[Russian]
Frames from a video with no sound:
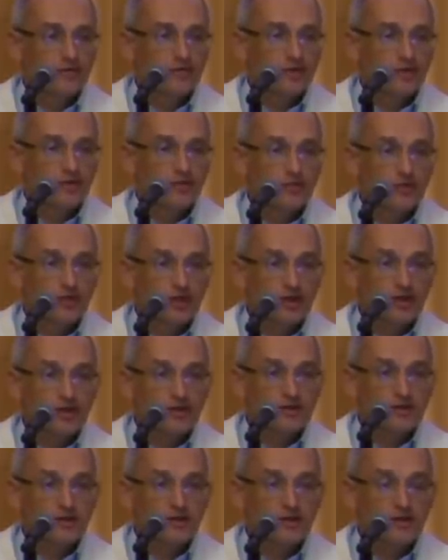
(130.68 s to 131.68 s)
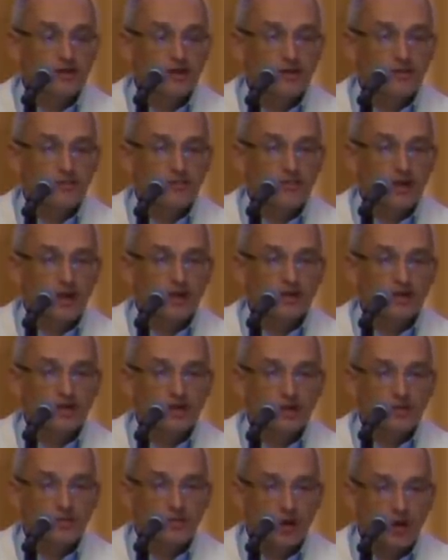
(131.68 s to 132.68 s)
Потому что если
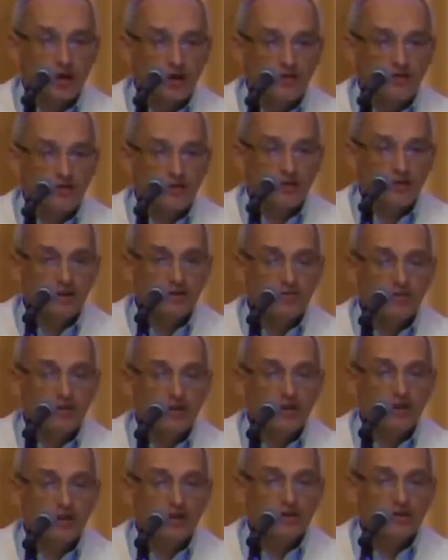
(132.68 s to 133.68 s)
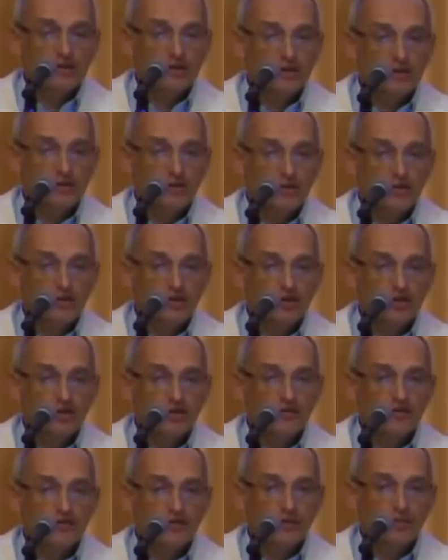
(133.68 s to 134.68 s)
мальчика баловать, типа,
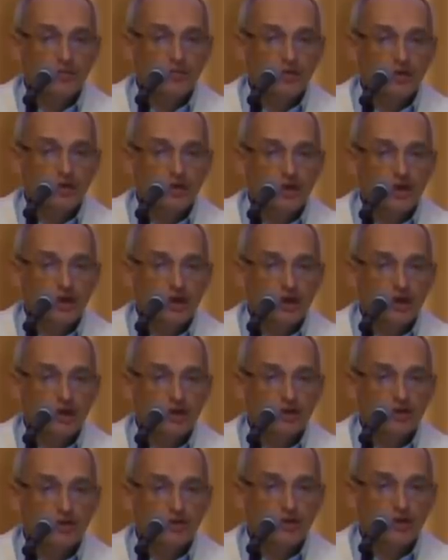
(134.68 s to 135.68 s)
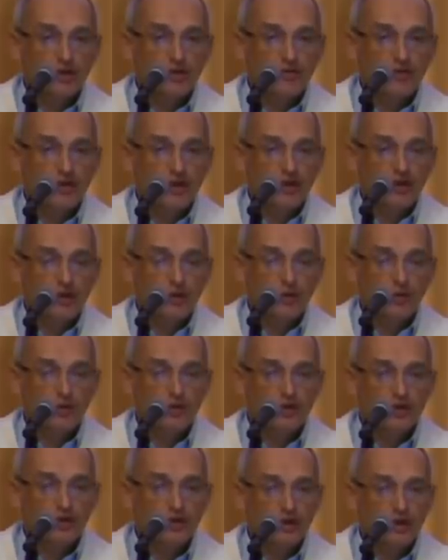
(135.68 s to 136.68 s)
сыночек, все будет хорошо, не
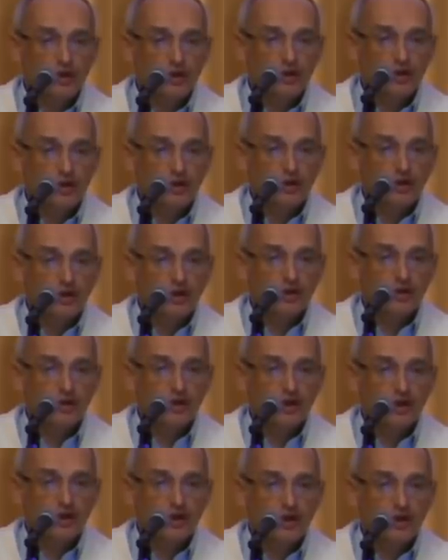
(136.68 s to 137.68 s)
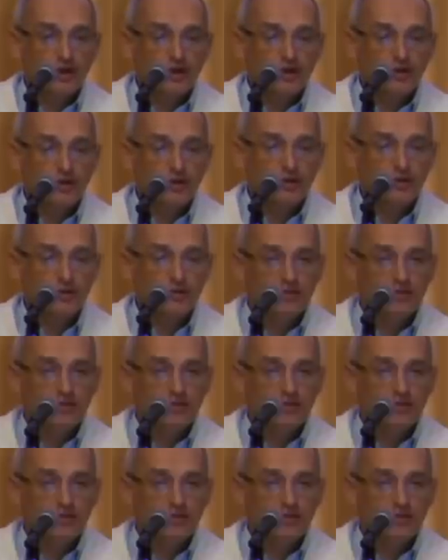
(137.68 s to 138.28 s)
волнуйся, отдохни.